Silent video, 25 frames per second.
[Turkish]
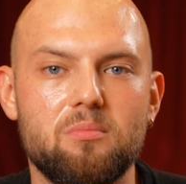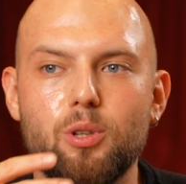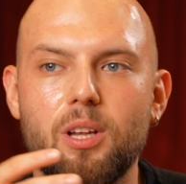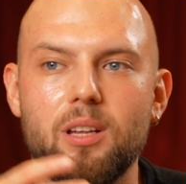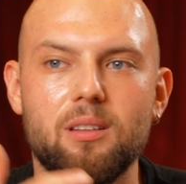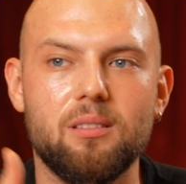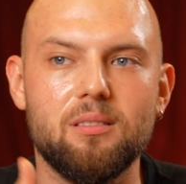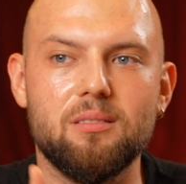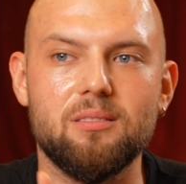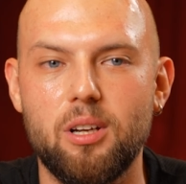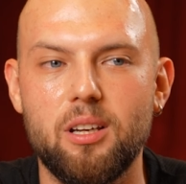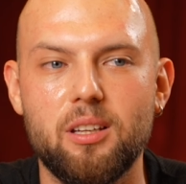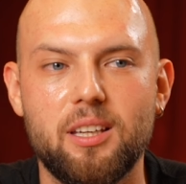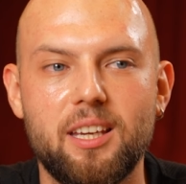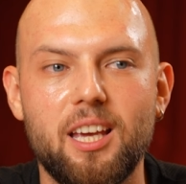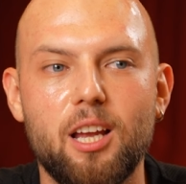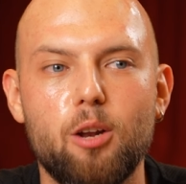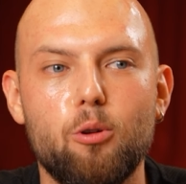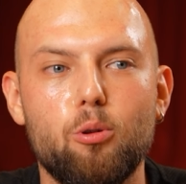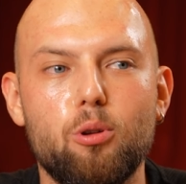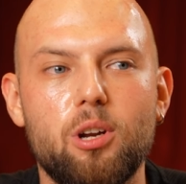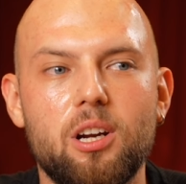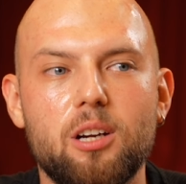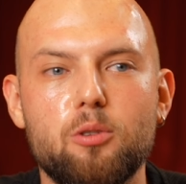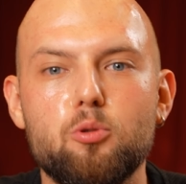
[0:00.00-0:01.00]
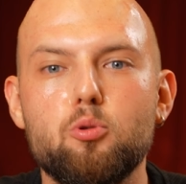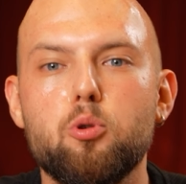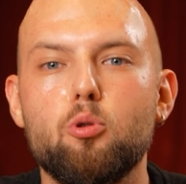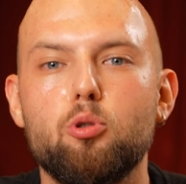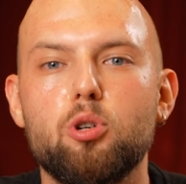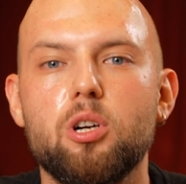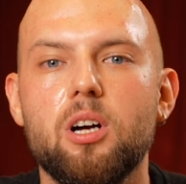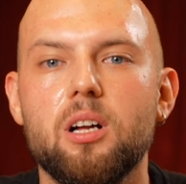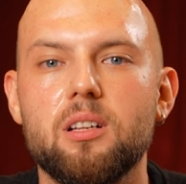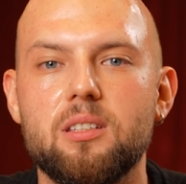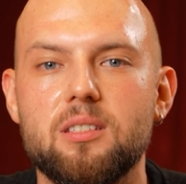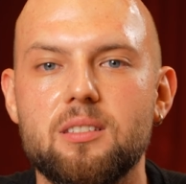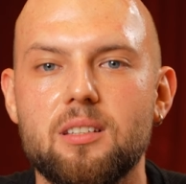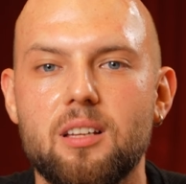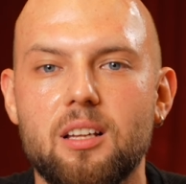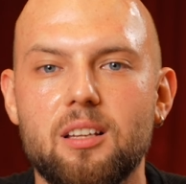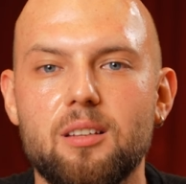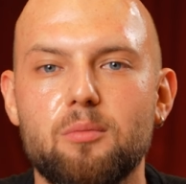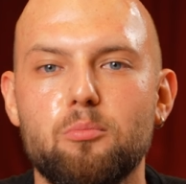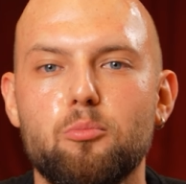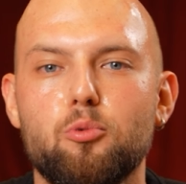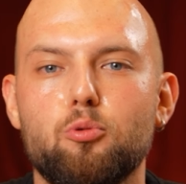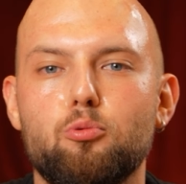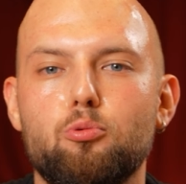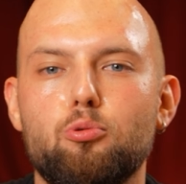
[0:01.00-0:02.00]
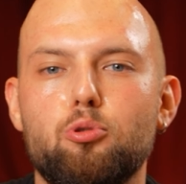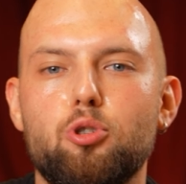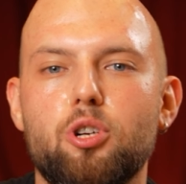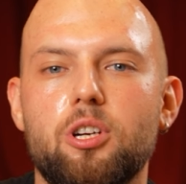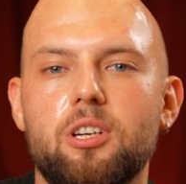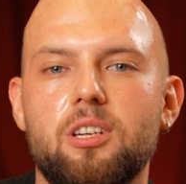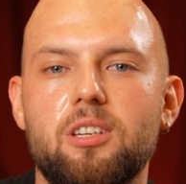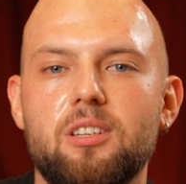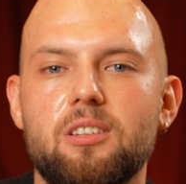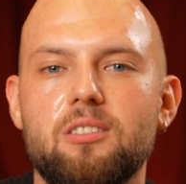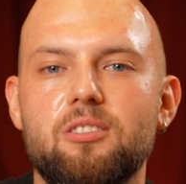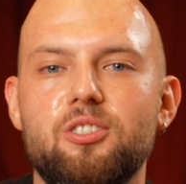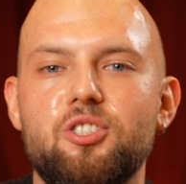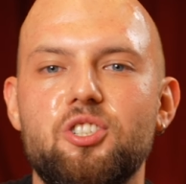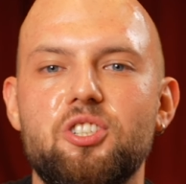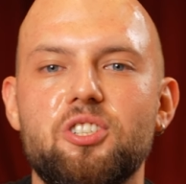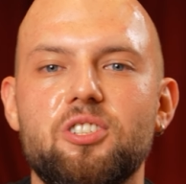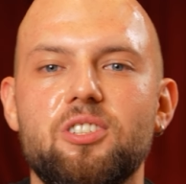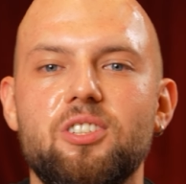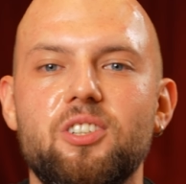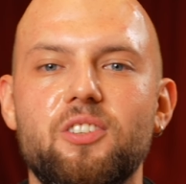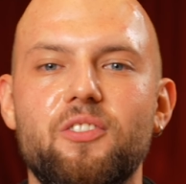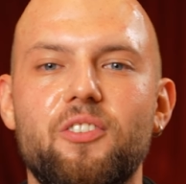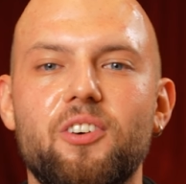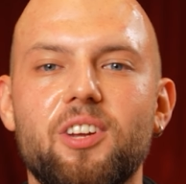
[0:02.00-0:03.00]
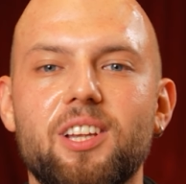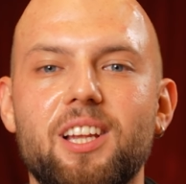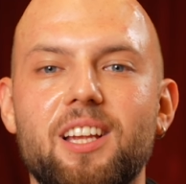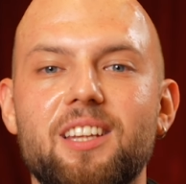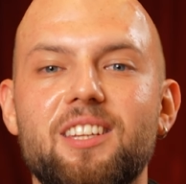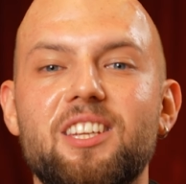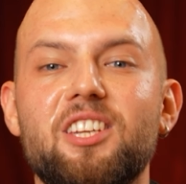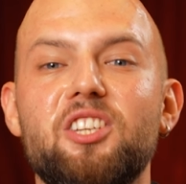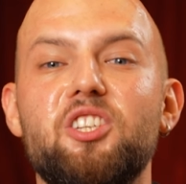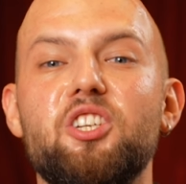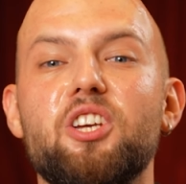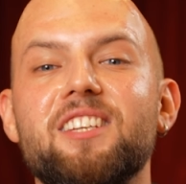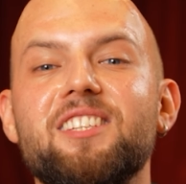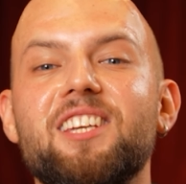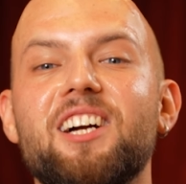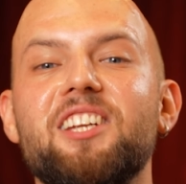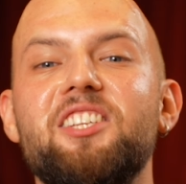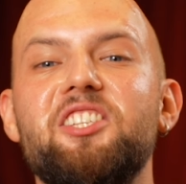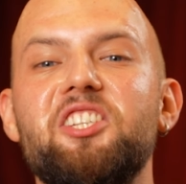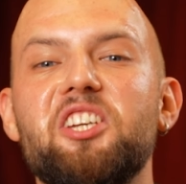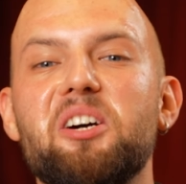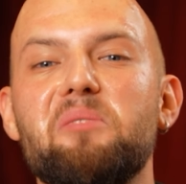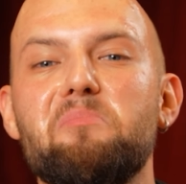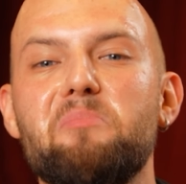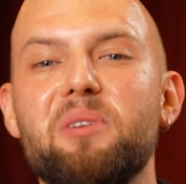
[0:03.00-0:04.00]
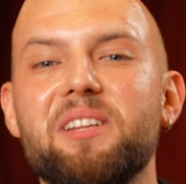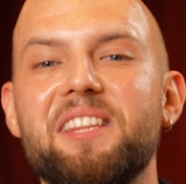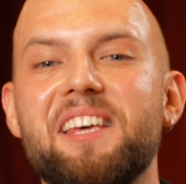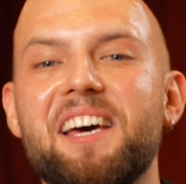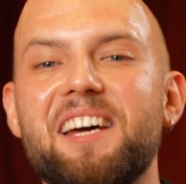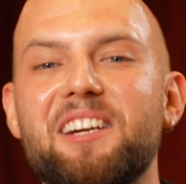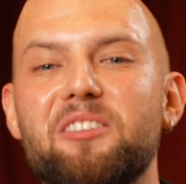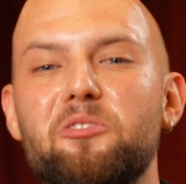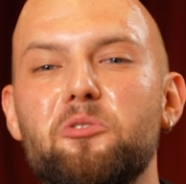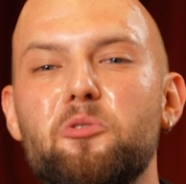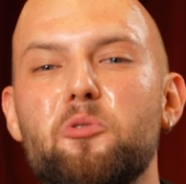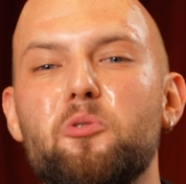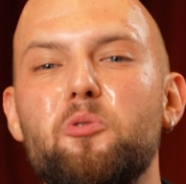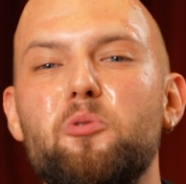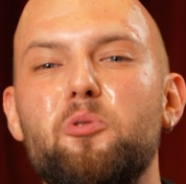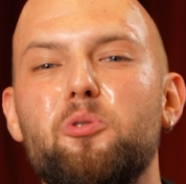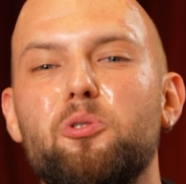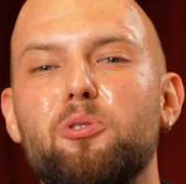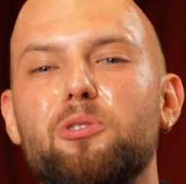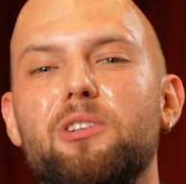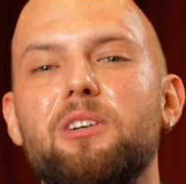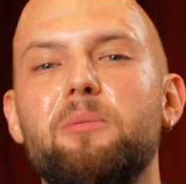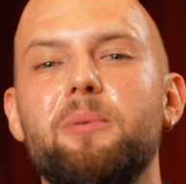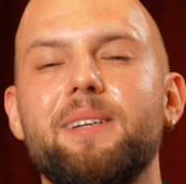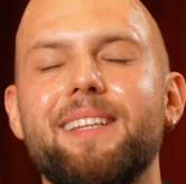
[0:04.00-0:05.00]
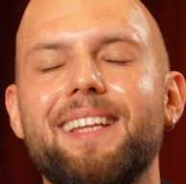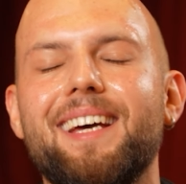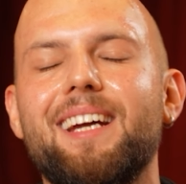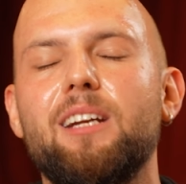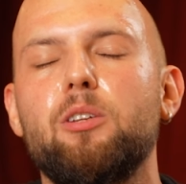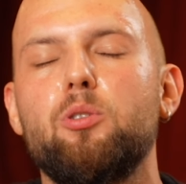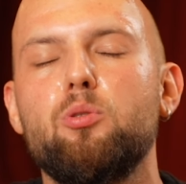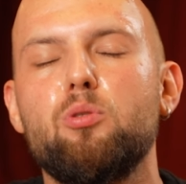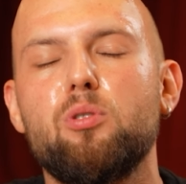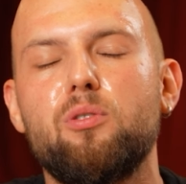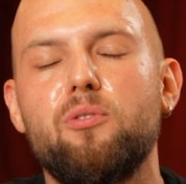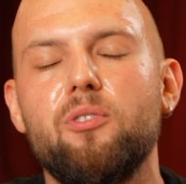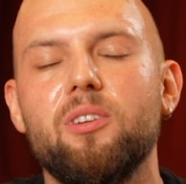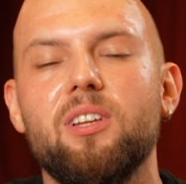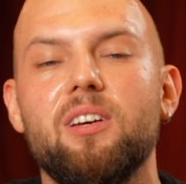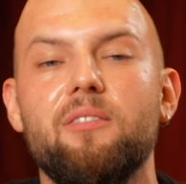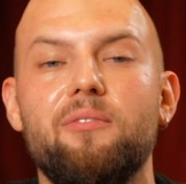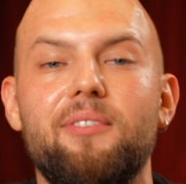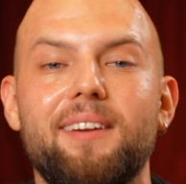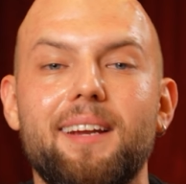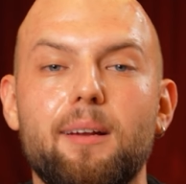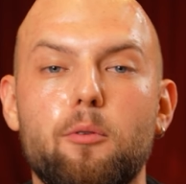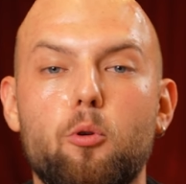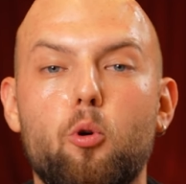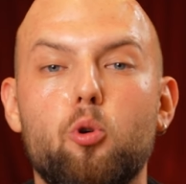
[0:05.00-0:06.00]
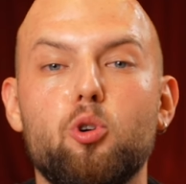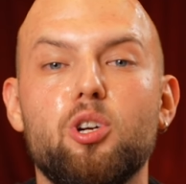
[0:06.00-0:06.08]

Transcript: Ulan hani kel olarak çok rahatsın anladın mı? Duşa gir çık falan evet. hiç saç yapma derdi yok, kurulama derdi yok falan filan.